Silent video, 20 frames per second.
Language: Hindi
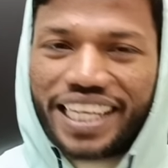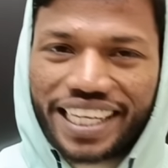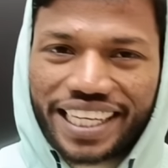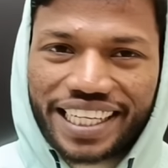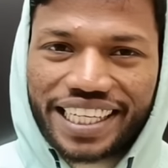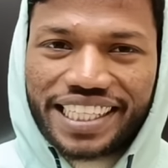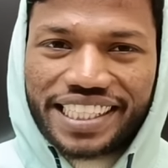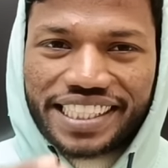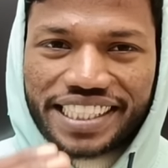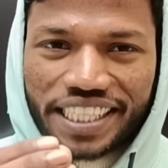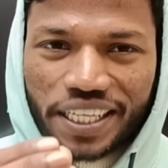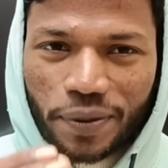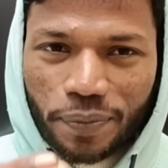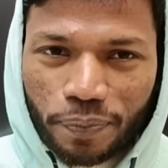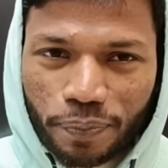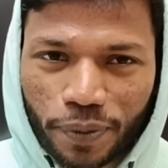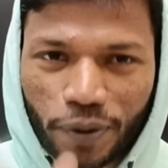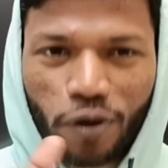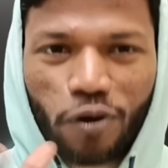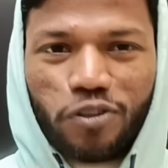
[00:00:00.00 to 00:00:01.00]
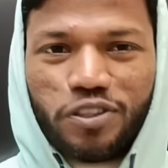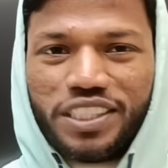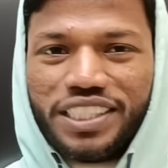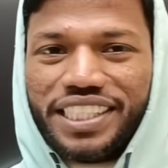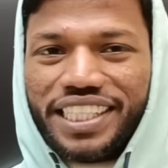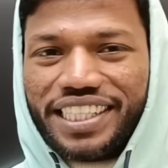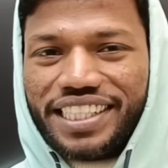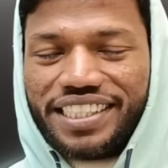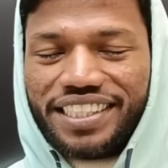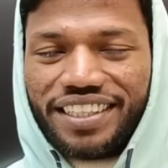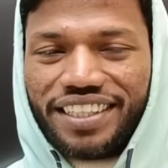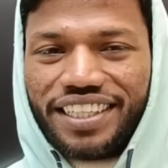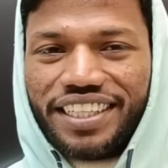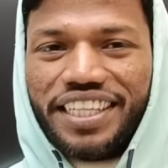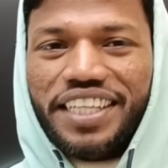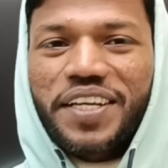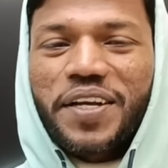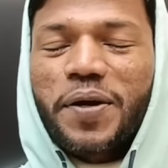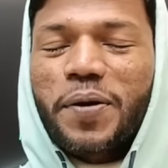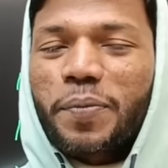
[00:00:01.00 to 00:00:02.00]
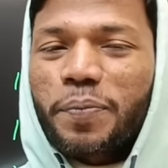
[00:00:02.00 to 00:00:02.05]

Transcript: इंग्लिश के प्रोज सेक्शन